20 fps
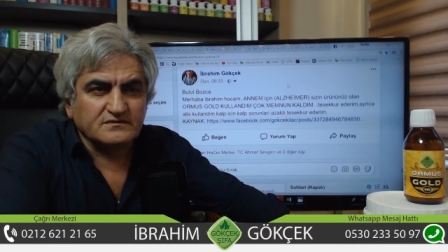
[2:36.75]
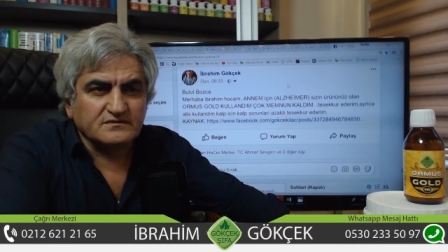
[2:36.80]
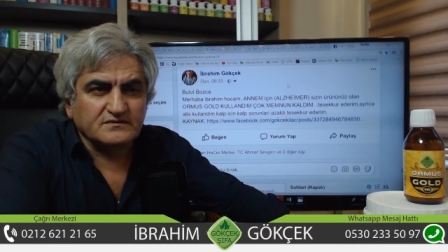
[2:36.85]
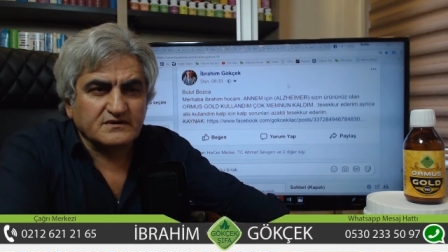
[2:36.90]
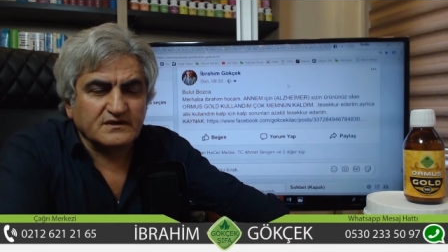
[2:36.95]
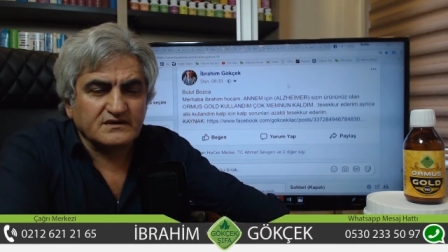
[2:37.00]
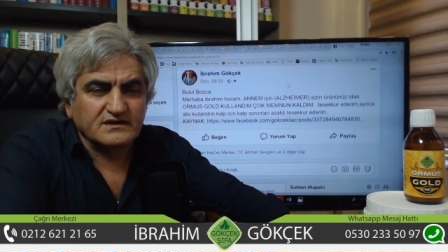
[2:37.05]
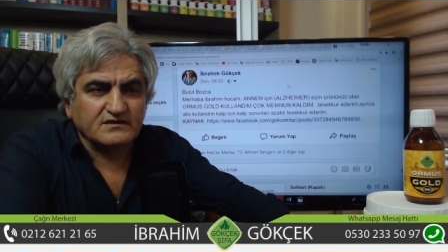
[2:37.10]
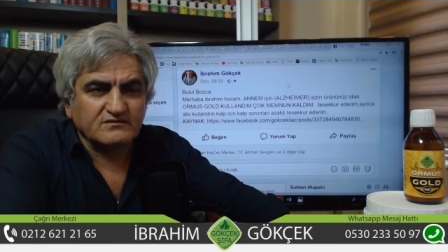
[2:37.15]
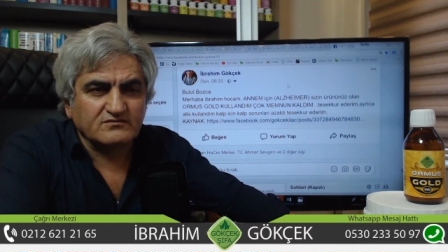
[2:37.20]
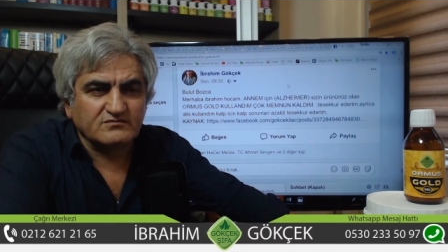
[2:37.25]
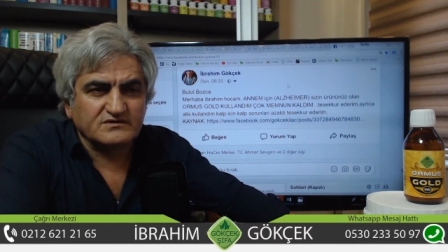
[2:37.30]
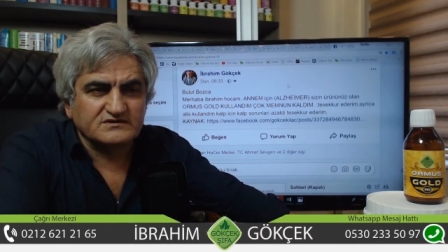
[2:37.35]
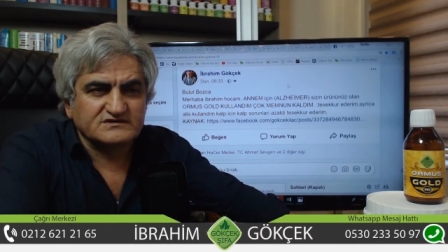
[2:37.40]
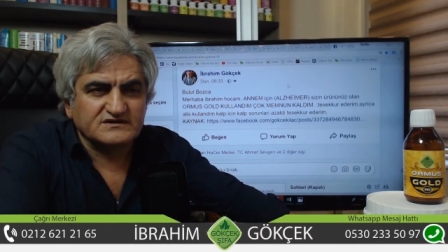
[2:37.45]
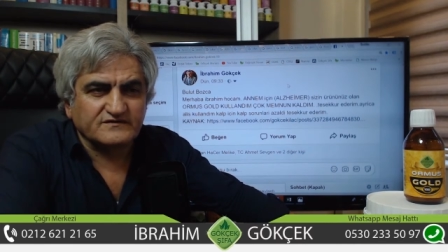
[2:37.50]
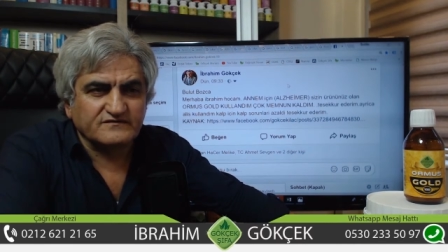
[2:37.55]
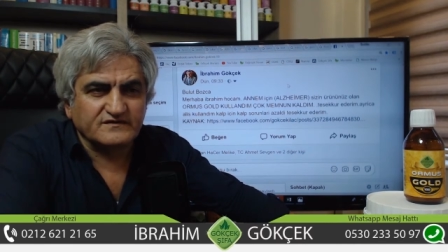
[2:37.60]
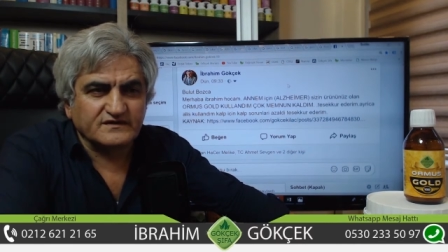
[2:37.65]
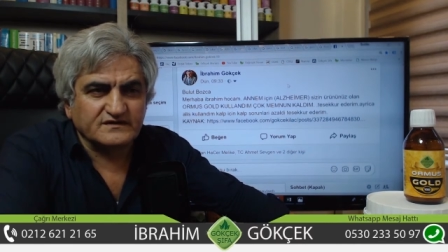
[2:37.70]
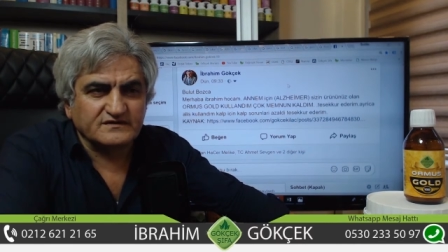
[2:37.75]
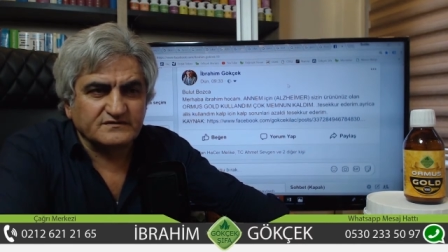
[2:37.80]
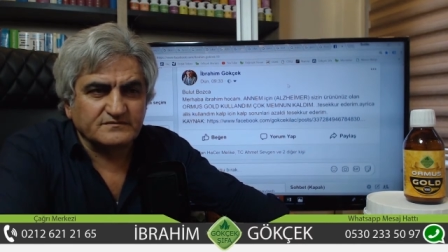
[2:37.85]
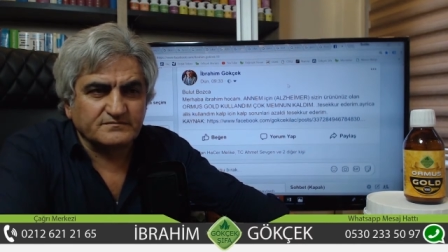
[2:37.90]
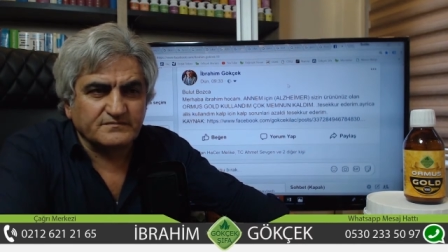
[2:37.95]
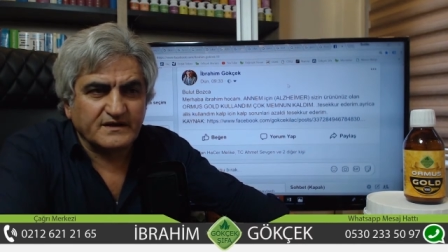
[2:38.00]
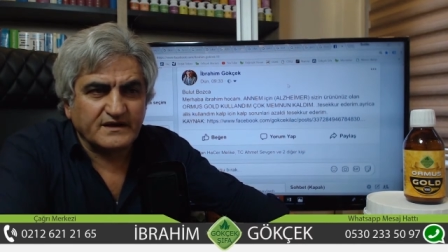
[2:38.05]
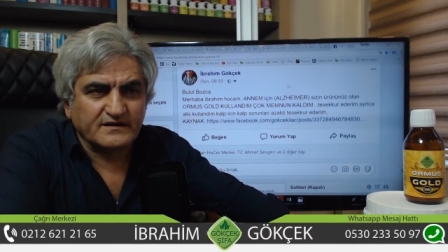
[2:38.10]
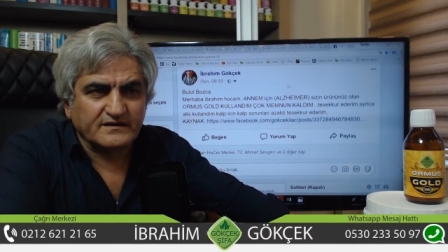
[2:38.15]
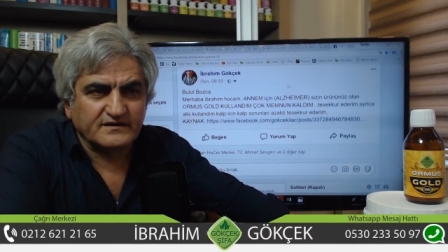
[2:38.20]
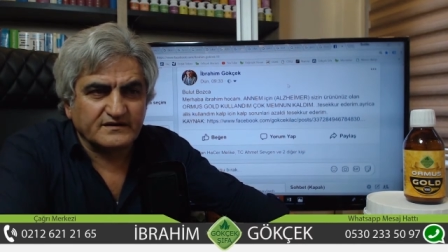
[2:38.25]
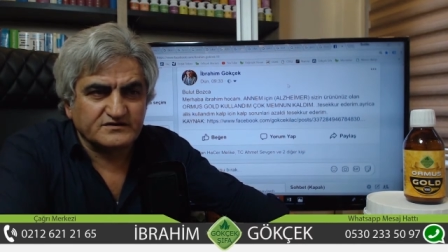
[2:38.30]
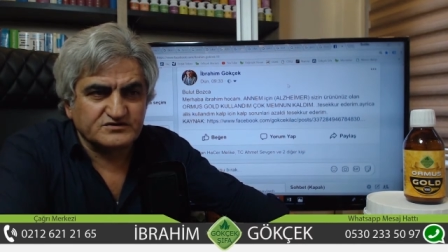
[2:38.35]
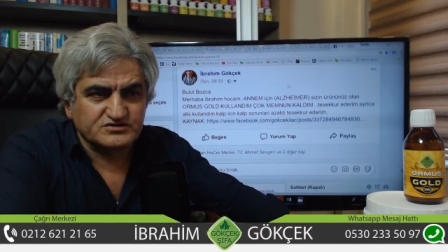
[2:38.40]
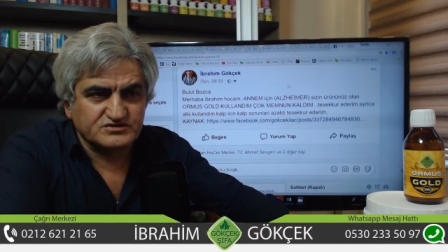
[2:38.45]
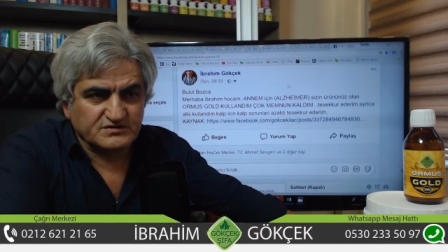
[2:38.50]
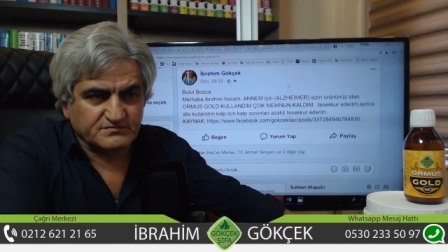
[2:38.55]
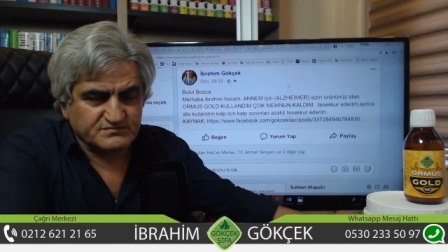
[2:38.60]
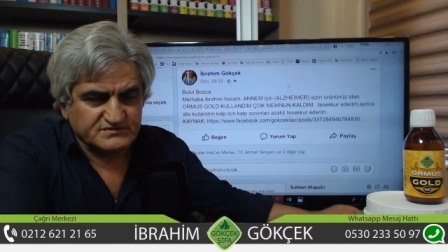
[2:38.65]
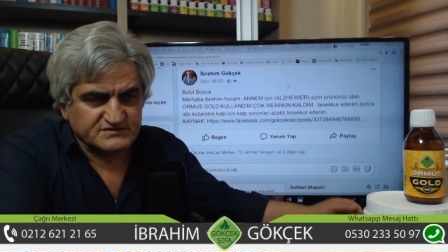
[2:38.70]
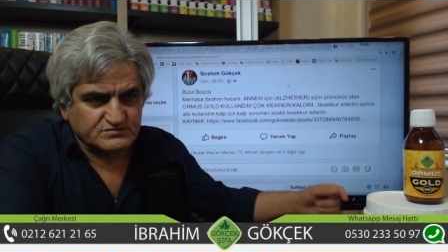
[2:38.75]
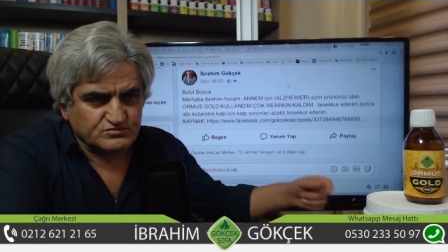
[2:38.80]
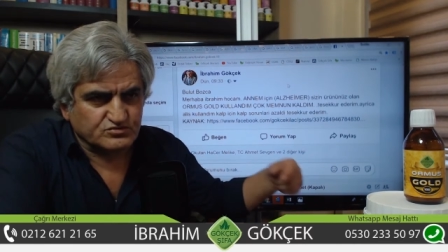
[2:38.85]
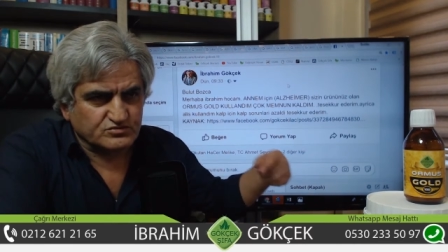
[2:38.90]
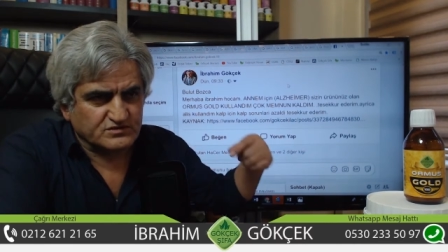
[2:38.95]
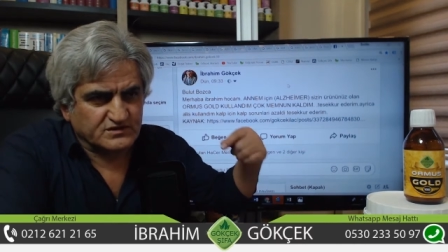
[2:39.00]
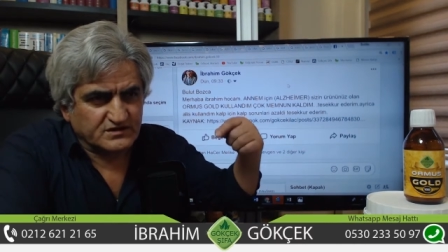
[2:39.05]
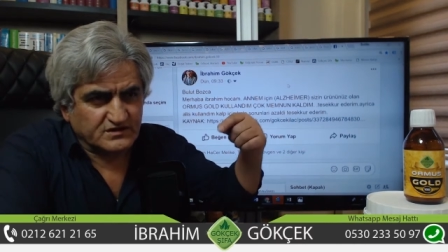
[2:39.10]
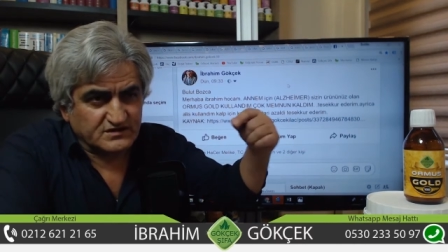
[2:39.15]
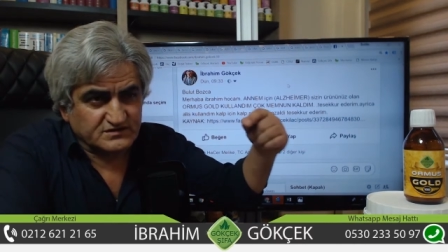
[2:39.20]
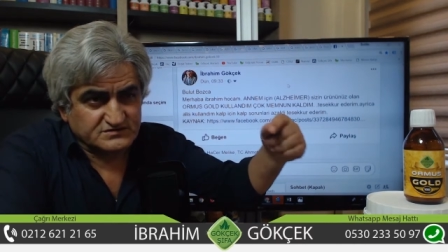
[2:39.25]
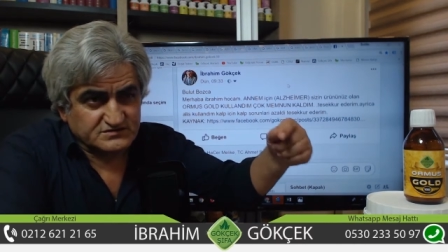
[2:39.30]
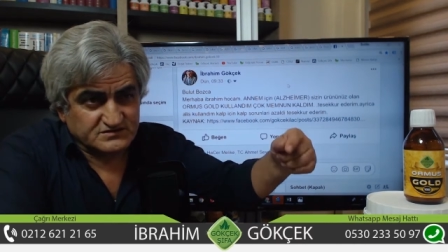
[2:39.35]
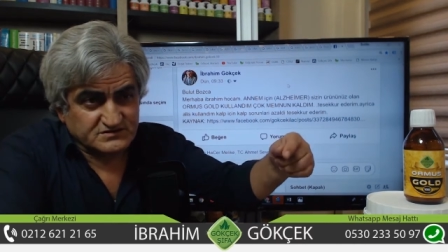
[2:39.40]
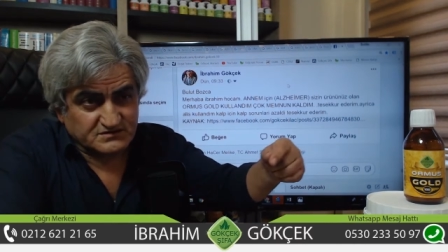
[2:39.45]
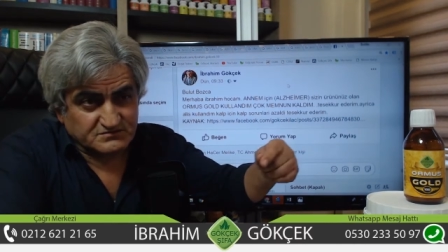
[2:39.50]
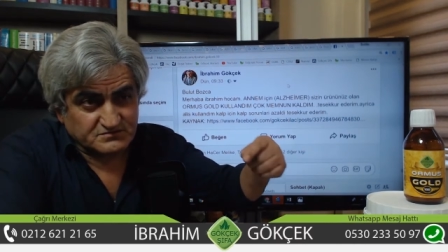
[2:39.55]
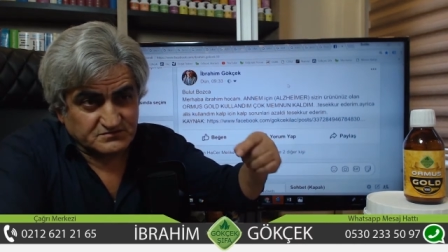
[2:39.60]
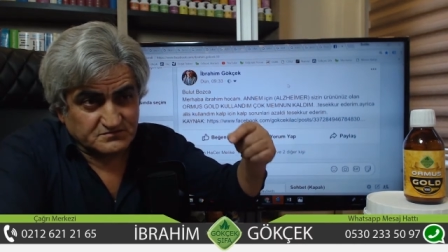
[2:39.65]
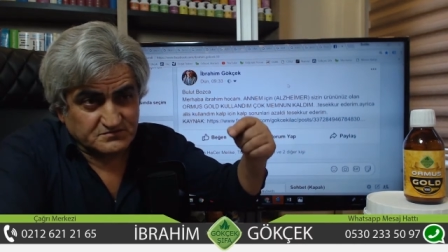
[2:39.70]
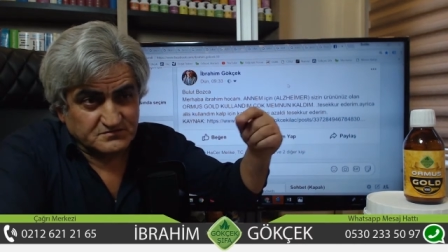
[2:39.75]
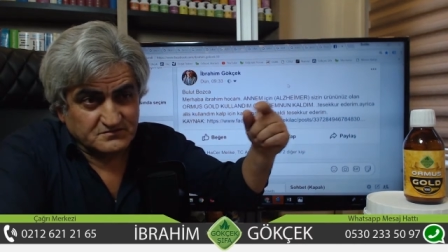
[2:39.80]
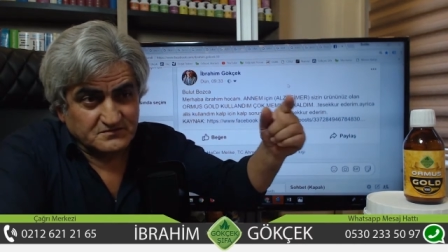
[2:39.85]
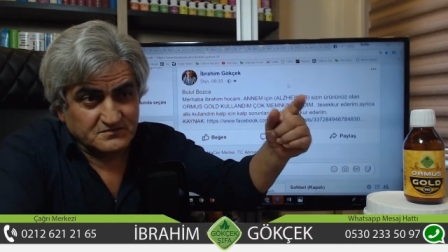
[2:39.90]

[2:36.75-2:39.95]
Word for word: tedavi masraflarını ben karşılayacağım. Bizim ürünler alacak tabii.